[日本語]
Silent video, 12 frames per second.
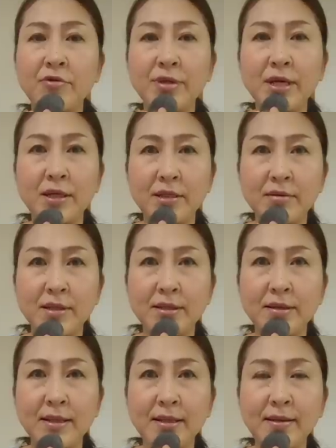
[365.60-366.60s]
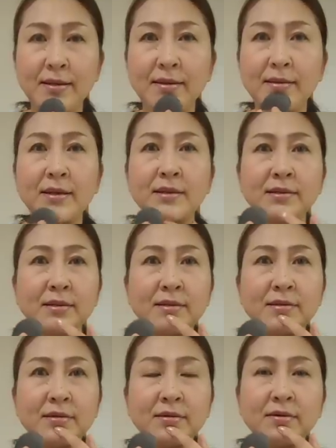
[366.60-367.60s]
置いてあげてくださいねちょっと
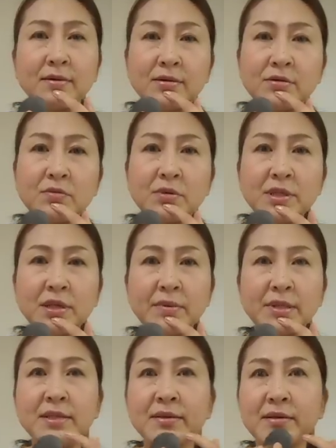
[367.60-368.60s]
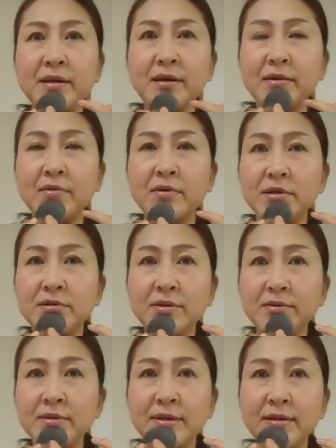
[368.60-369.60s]
ちょっとここくぼんでますよねここに
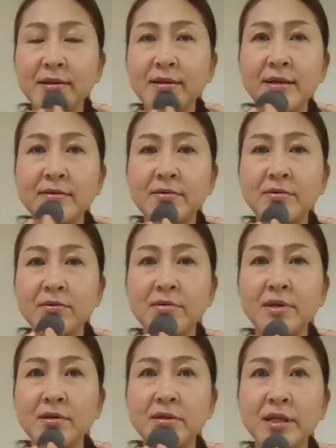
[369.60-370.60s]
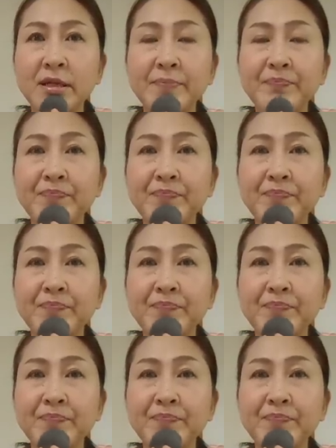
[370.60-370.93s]
ちょっとね入れることによってね